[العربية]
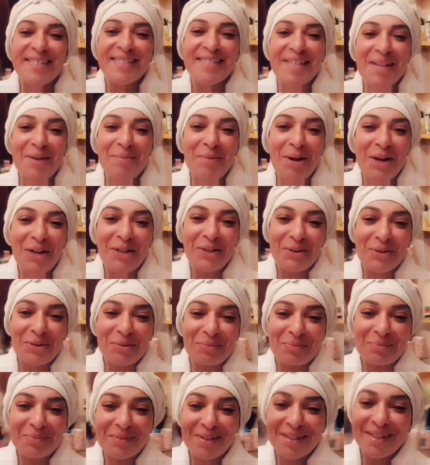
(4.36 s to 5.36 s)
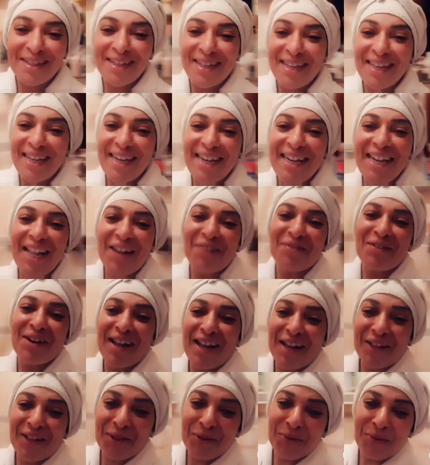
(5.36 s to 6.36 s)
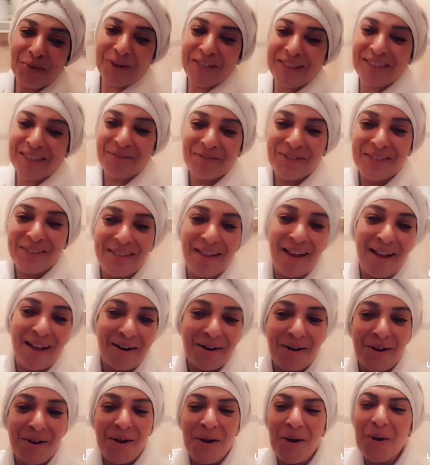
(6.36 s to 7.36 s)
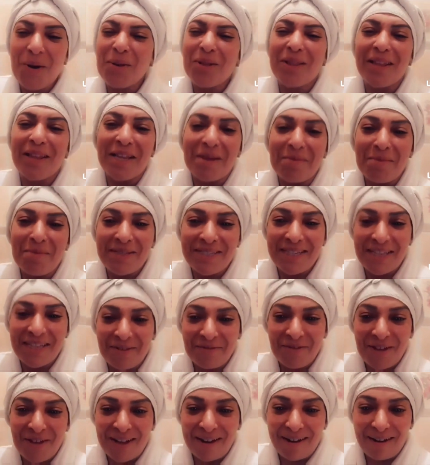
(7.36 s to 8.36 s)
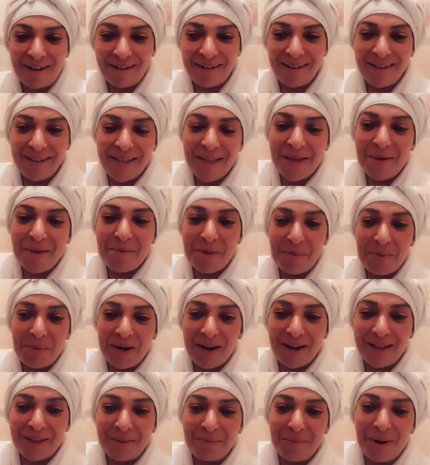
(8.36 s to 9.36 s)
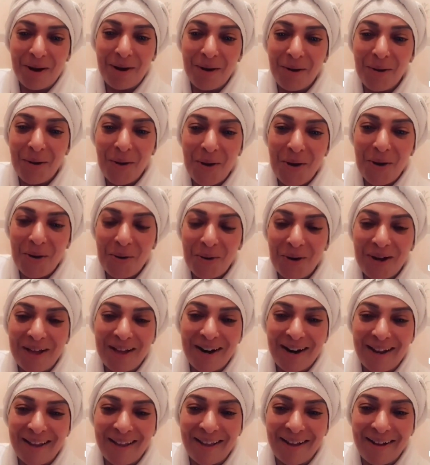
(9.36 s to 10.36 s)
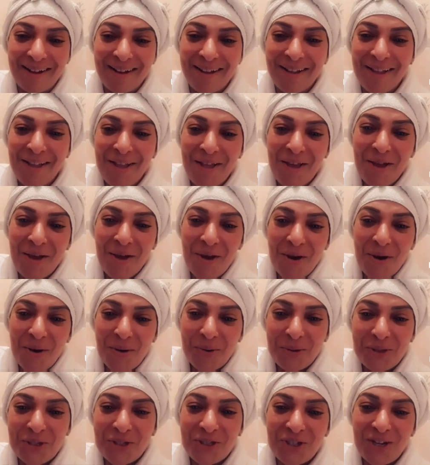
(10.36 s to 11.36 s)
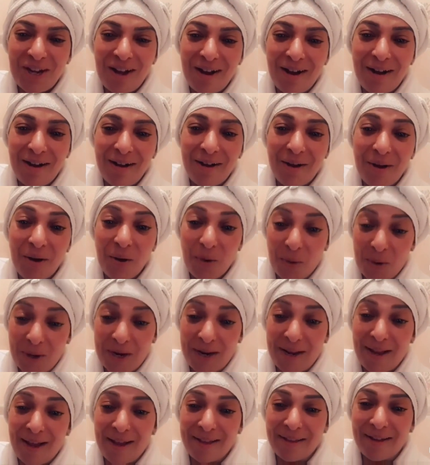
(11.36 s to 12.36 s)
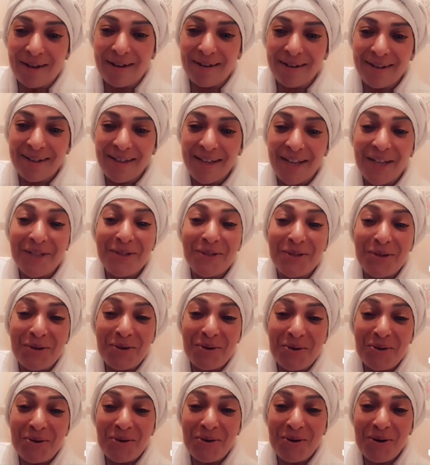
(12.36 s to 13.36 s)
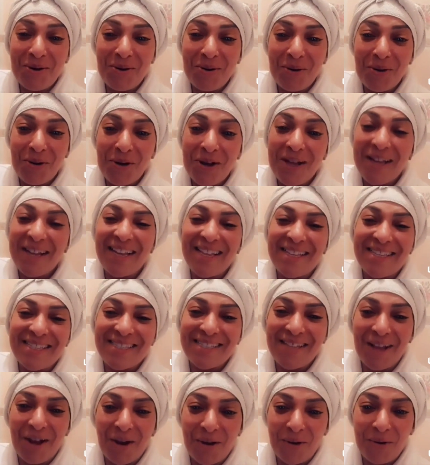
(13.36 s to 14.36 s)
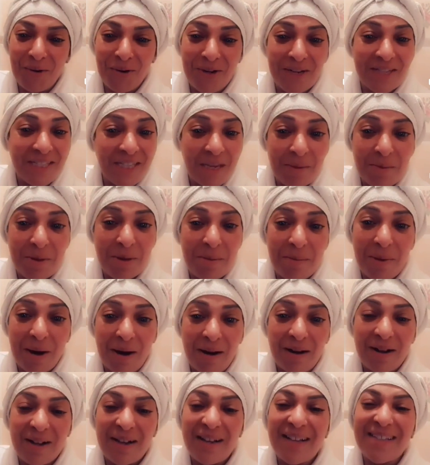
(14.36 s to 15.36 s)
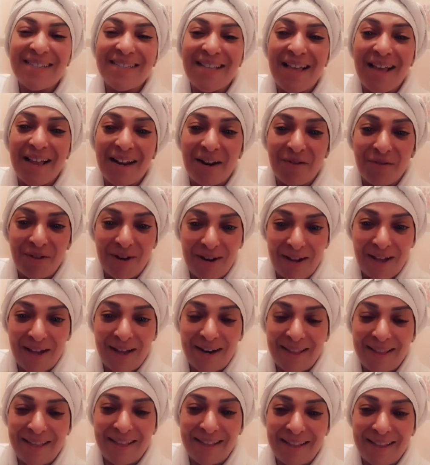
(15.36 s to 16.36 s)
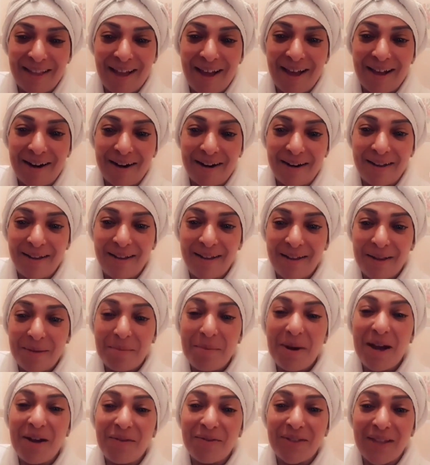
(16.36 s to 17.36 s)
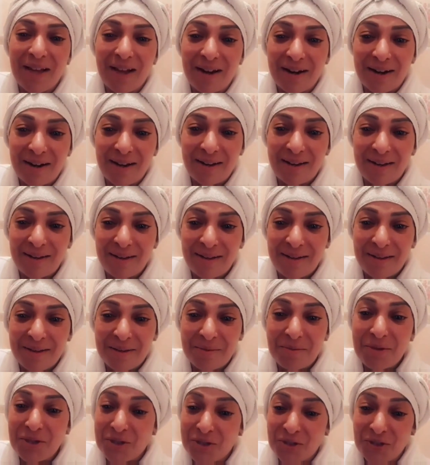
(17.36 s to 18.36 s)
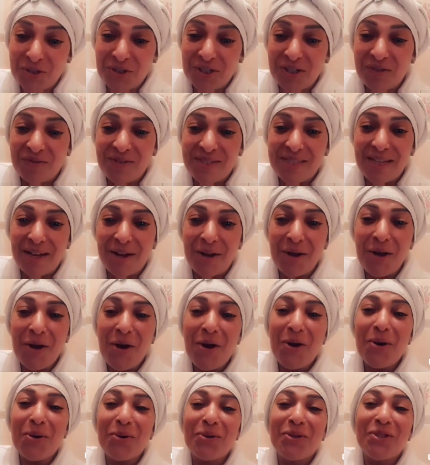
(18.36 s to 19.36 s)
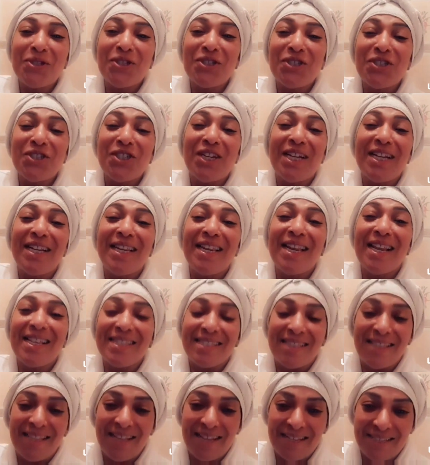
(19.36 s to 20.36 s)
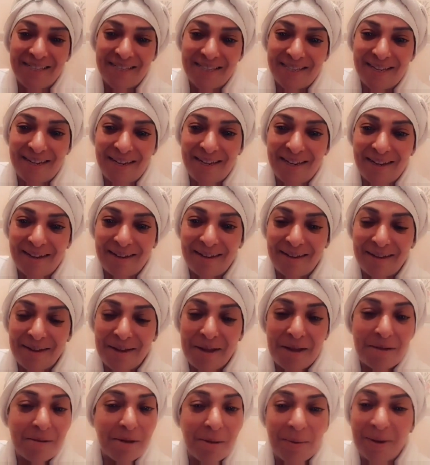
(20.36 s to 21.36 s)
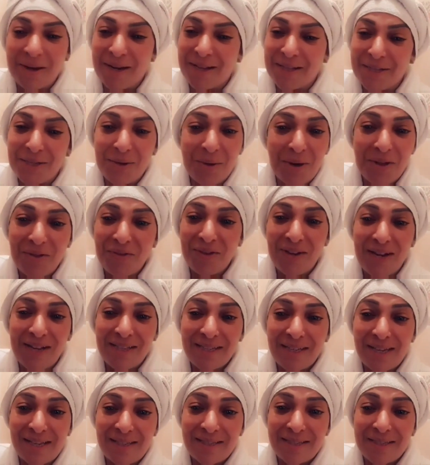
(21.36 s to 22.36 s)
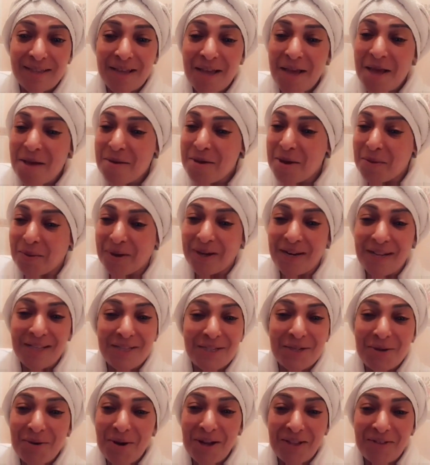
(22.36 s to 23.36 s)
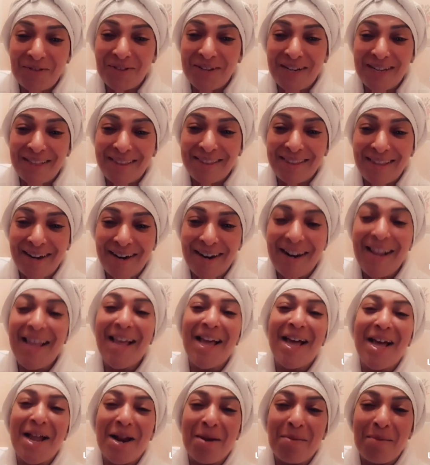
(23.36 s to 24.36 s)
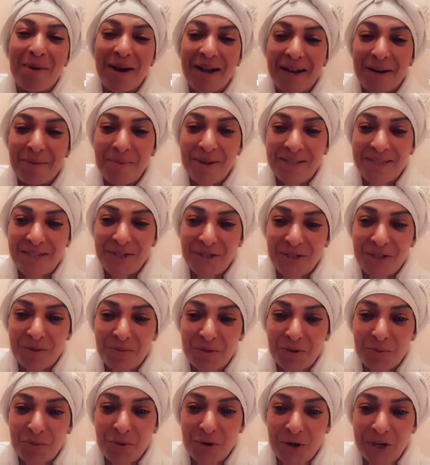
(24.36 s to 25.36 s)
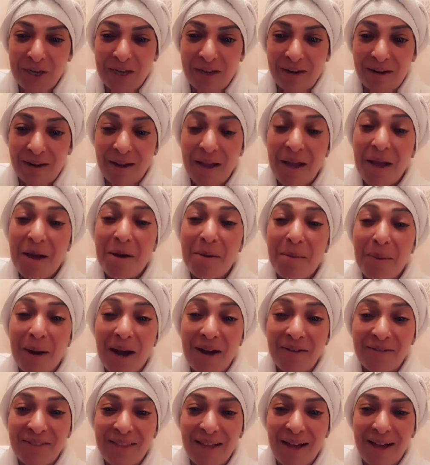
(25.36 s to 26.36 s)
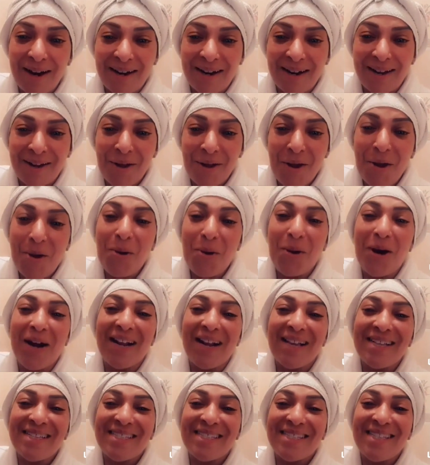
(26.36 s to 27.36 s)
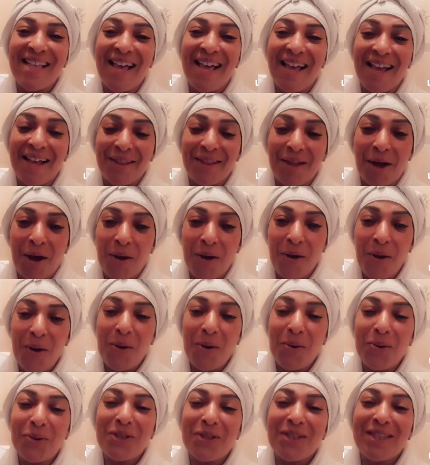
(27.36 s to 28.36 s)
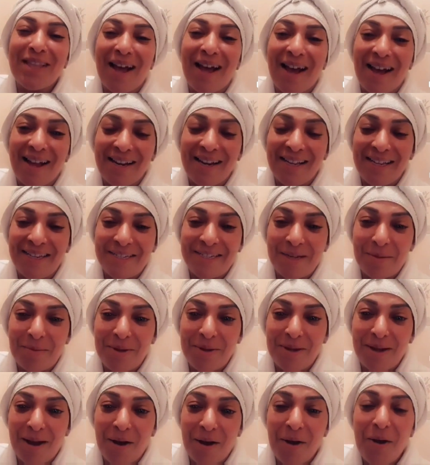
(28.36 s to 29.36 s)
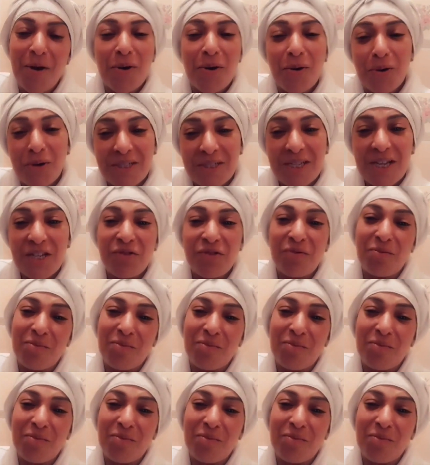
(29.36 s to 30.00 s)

السلام عليكم الا عرفنا نقدو وقتنا في الدار والله ما تيكفانا ما بين الخدمه والقرايه والشقه والرياضه هادشي كله نستحقوا عليه تحميمه غزاله في الاخر ديال النهار بقى في دارك باش تنجي نفسك وتنجي الناس اللي عزاز عليك ما بغينا حتى واحد فينا يتخص ما بغينا حتى واحد فينا يضر المغرب محتاجنا مجموعين بقى في دارك وخلق السعاده والطاقه الايجابيه واكتشف